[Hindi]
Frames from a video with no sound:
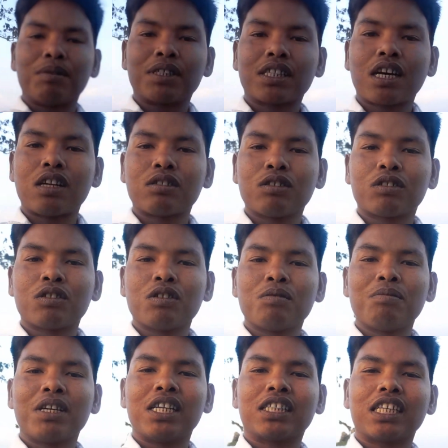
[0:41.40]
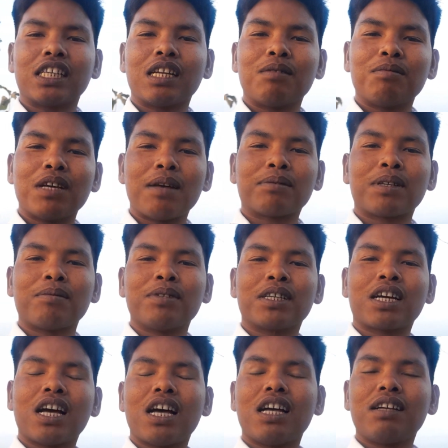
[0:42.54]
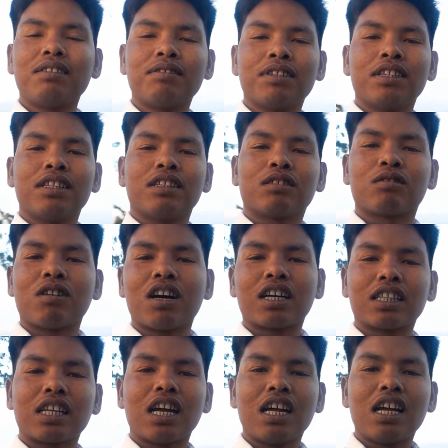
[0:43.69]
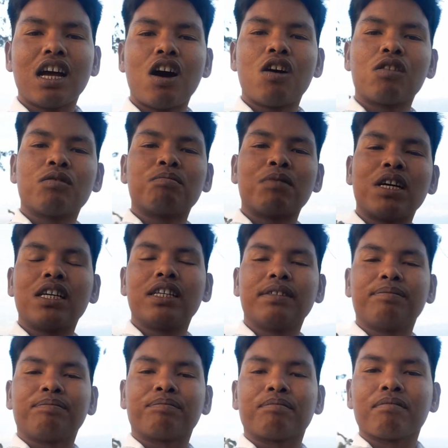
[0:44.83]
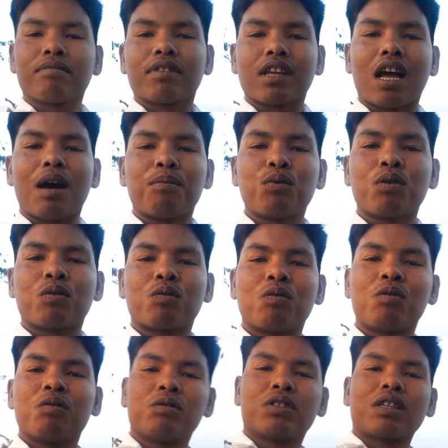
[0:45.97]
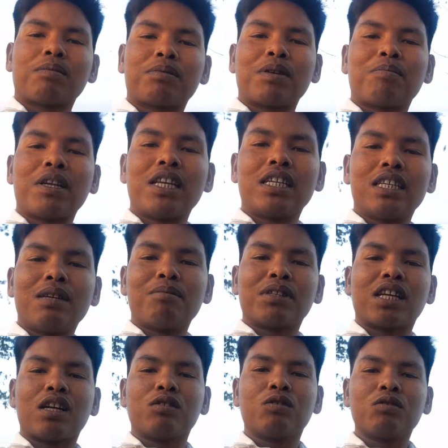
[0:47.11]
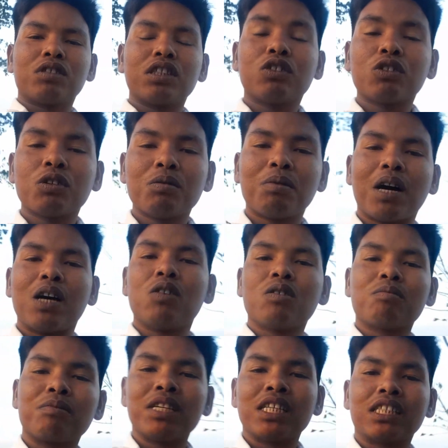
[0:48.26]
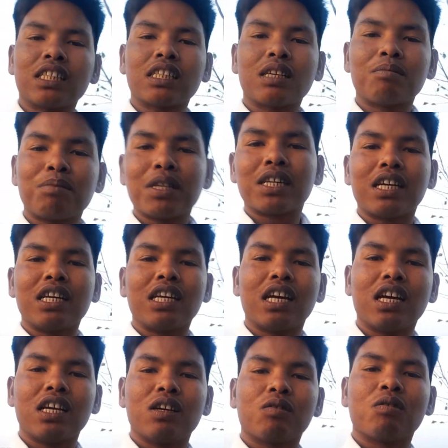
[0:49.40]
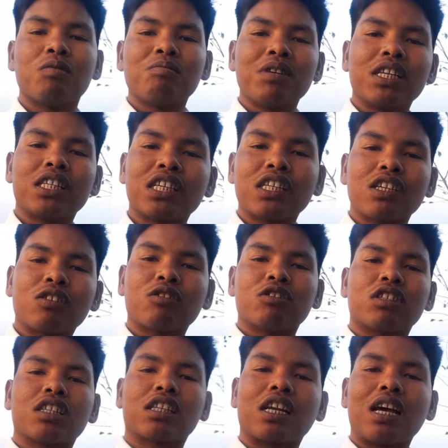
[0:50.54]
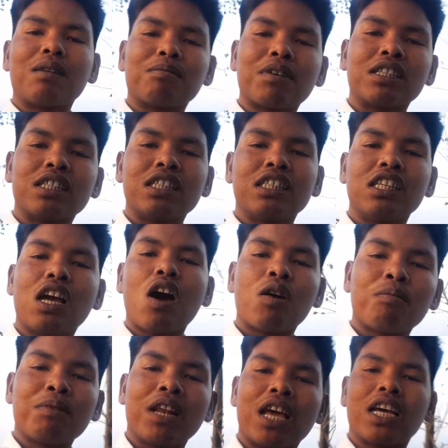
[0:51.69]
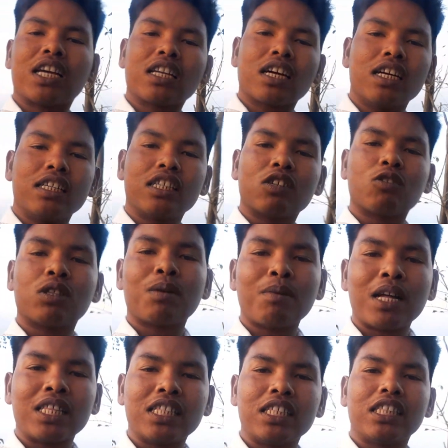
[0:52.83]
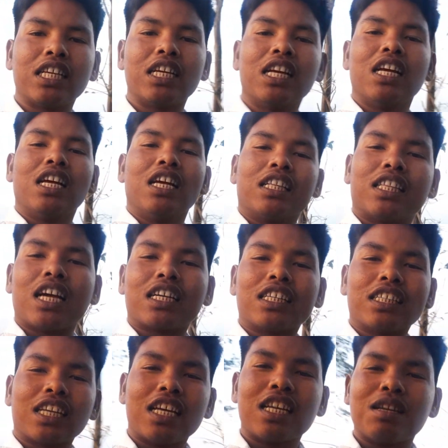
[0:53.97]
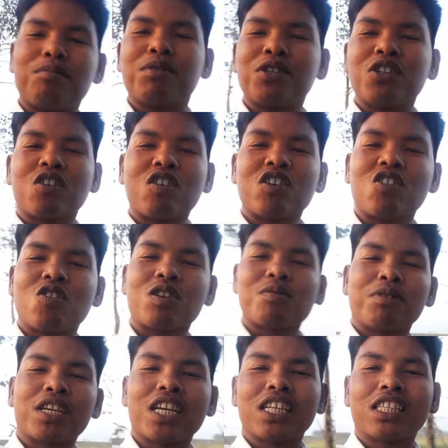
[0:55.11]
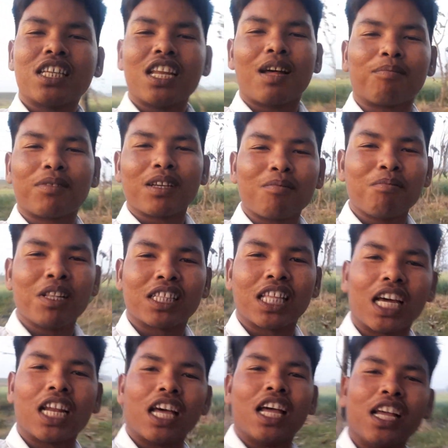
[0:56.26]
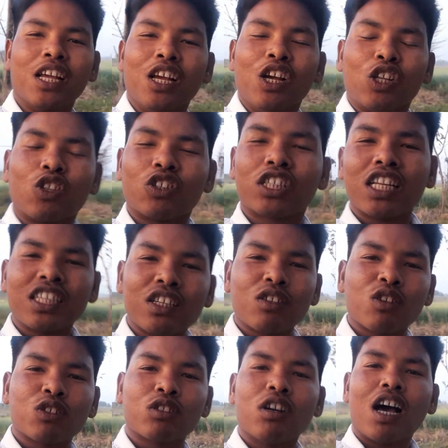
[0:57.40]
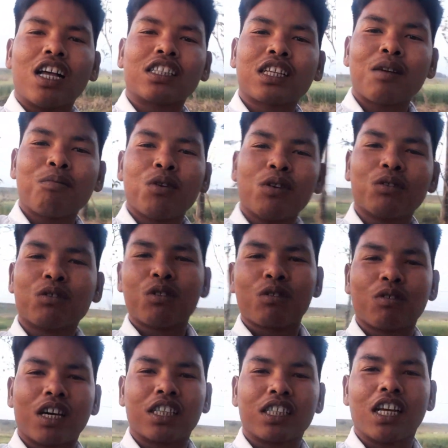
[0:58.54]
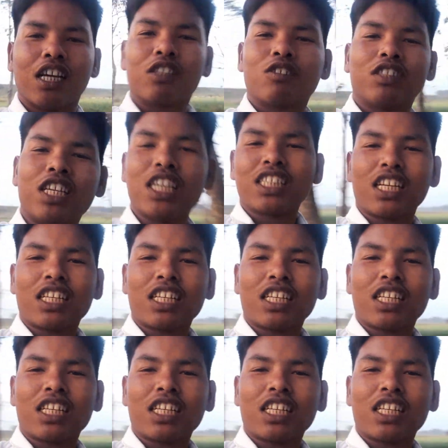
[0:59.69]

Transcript: नमस्कार दोस्तों मेरे चैनल में आप सभी का स्वागत है और मैं आप लोग को सबसे पहले ये बता दूं कि जो भाई लोग मेरे चैनल पे नए हैं वो मेरे चैनल को सब्सक्राइब कर दीजिए और बेल आइकन घंटी को दबा दीजिए ताकि नए नए वीडियो का नोटिफिकेशन आप तक मिलता रहे तो चलिए दोस्तों आज का ब्लॉग शुरू करते हैं तो देख